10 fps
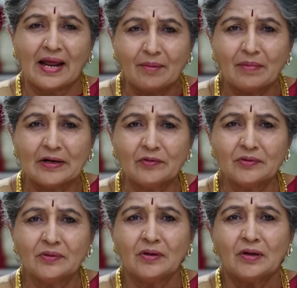నా
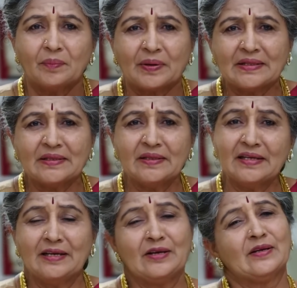మనవడు ప్రతిదీ
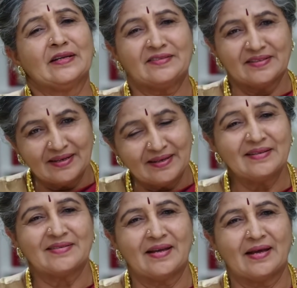నీకు
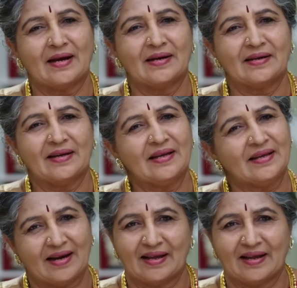నచ్చినట్టే చెయ్యాలనుకుంటే